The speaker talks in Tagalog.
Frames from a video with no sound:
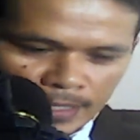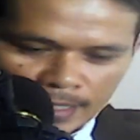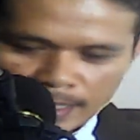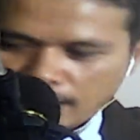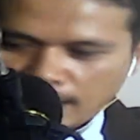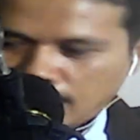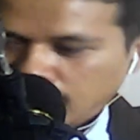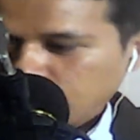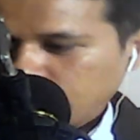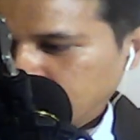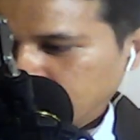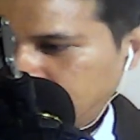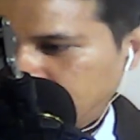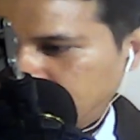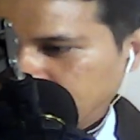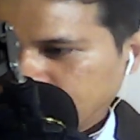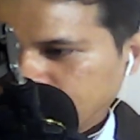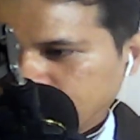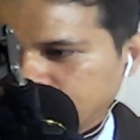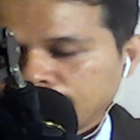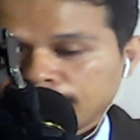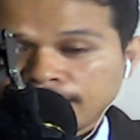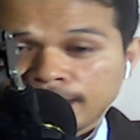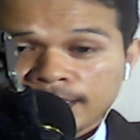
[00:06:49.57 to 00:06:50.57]

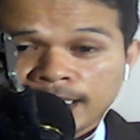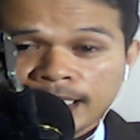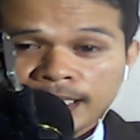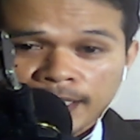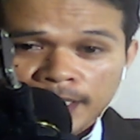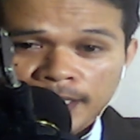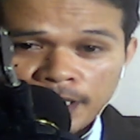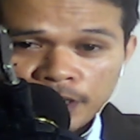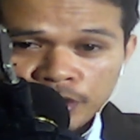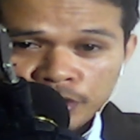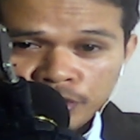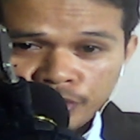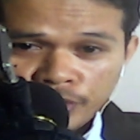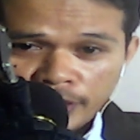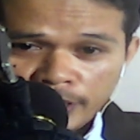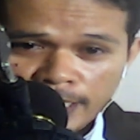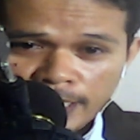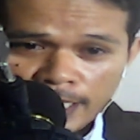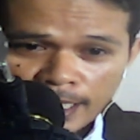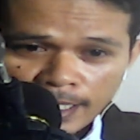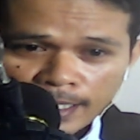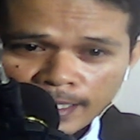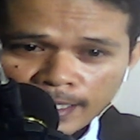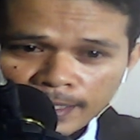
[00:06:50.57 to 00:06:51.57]
Uh, kita igsoon
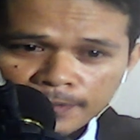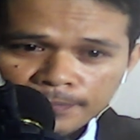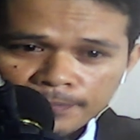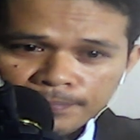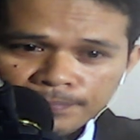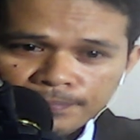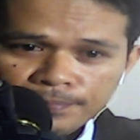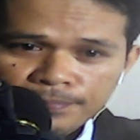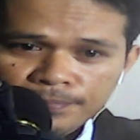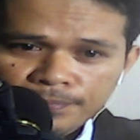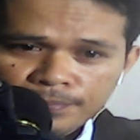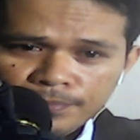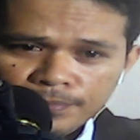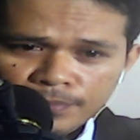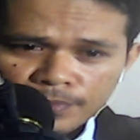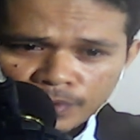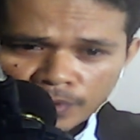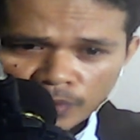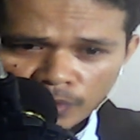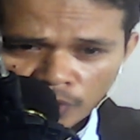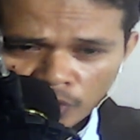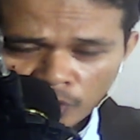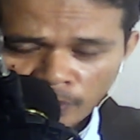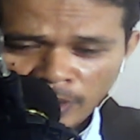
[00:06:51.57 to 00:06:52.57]
higala
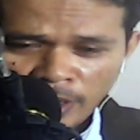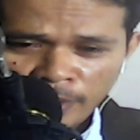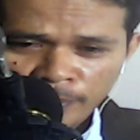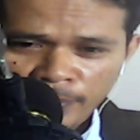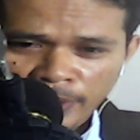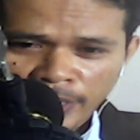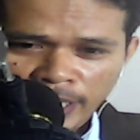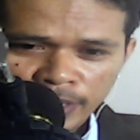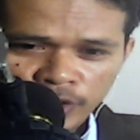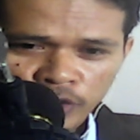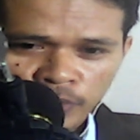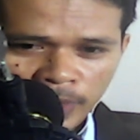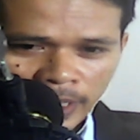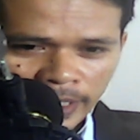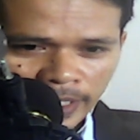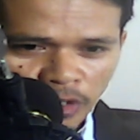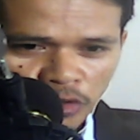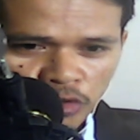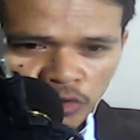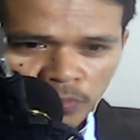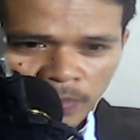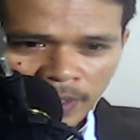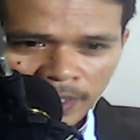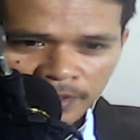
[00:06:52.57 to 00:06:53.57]
ug uban pa nato nga
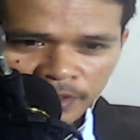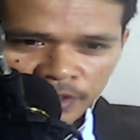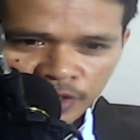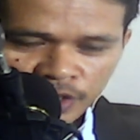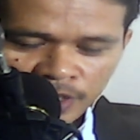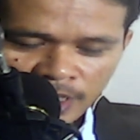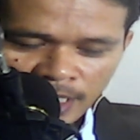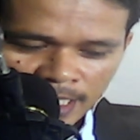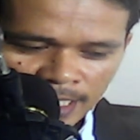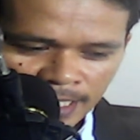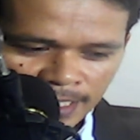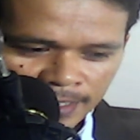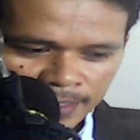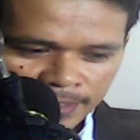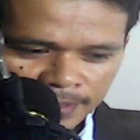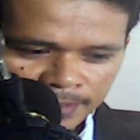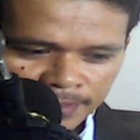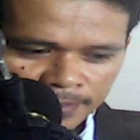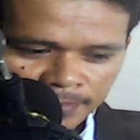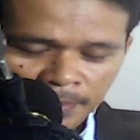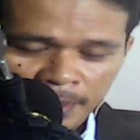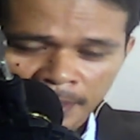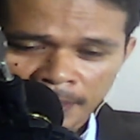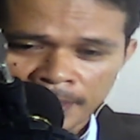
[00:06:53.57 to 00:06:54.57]
kauban sa
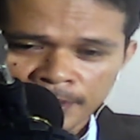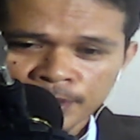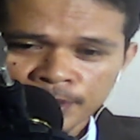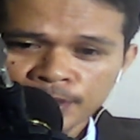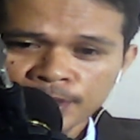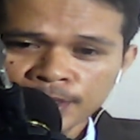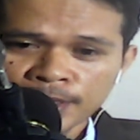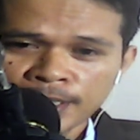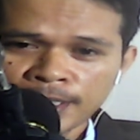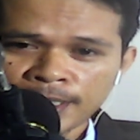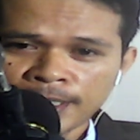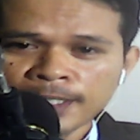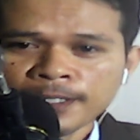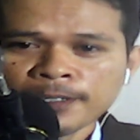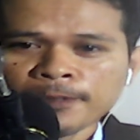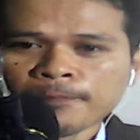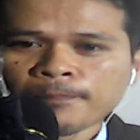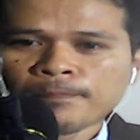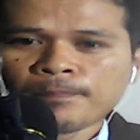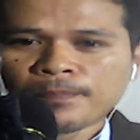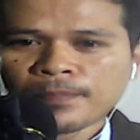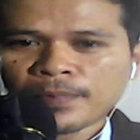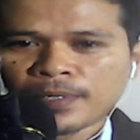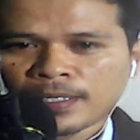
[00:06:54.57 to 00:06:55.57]
ministry
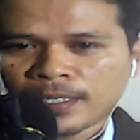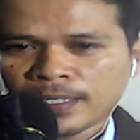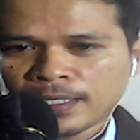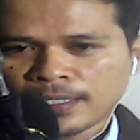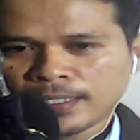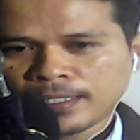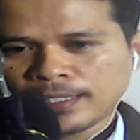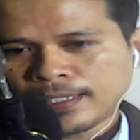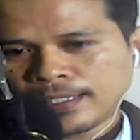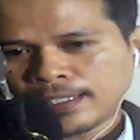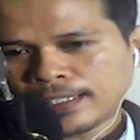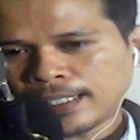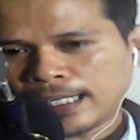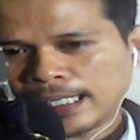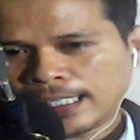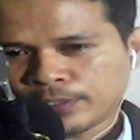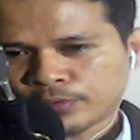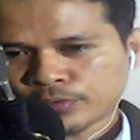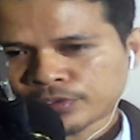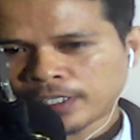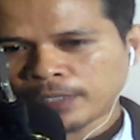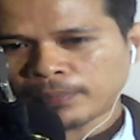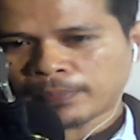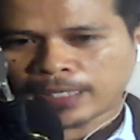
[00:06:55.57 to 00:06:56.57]

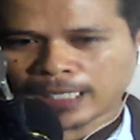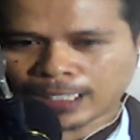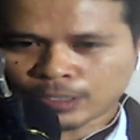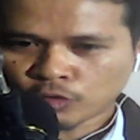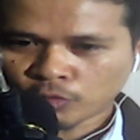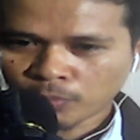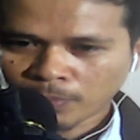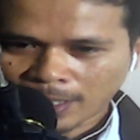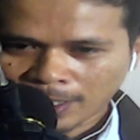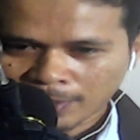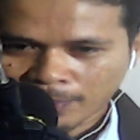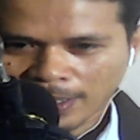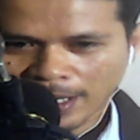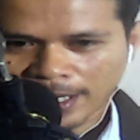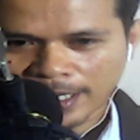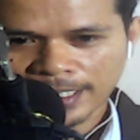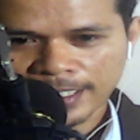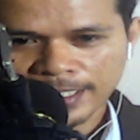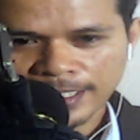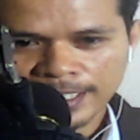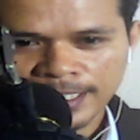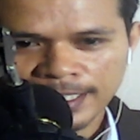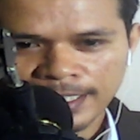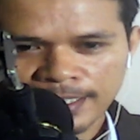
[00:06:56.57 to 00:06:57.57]
naayo usay mga tubag
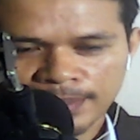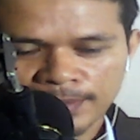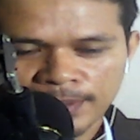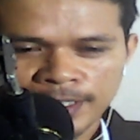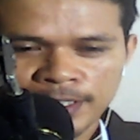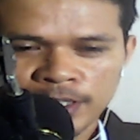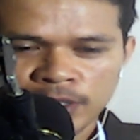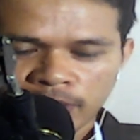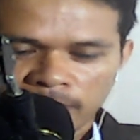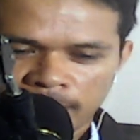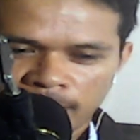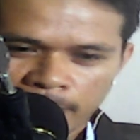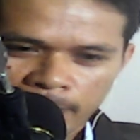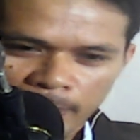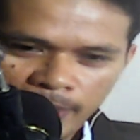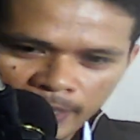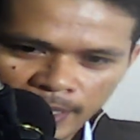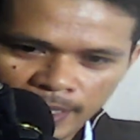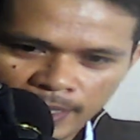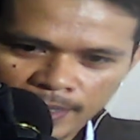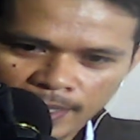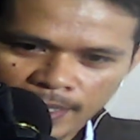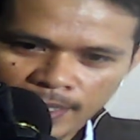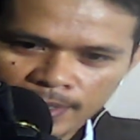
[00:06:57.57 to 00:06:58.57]
bahin ini inyo kana
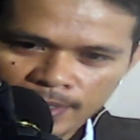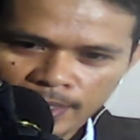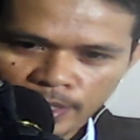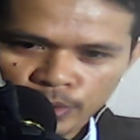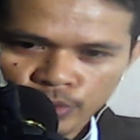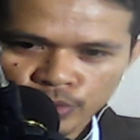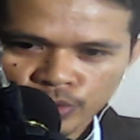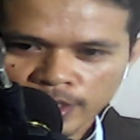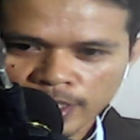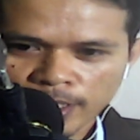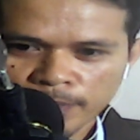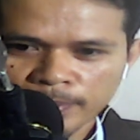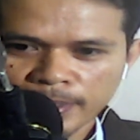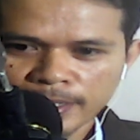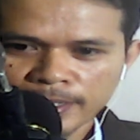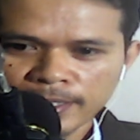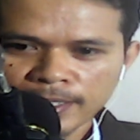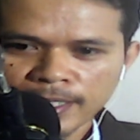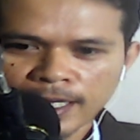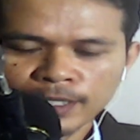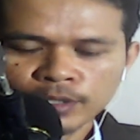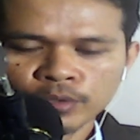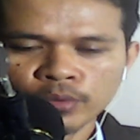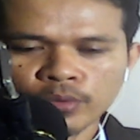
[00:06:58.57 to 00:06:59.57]
makita sa social
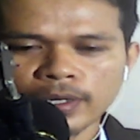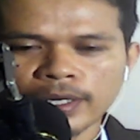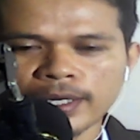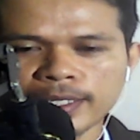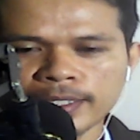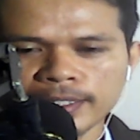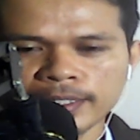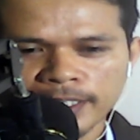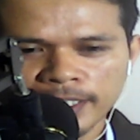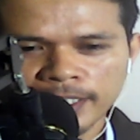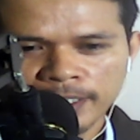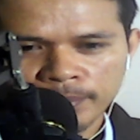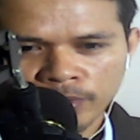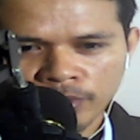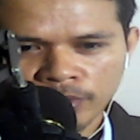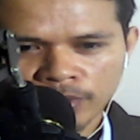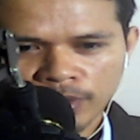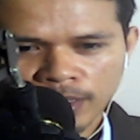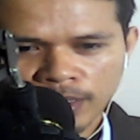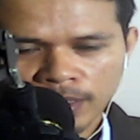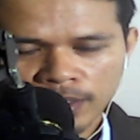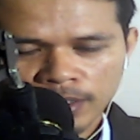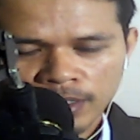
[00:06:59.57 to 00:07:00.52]
media. Ato lang lang gihimo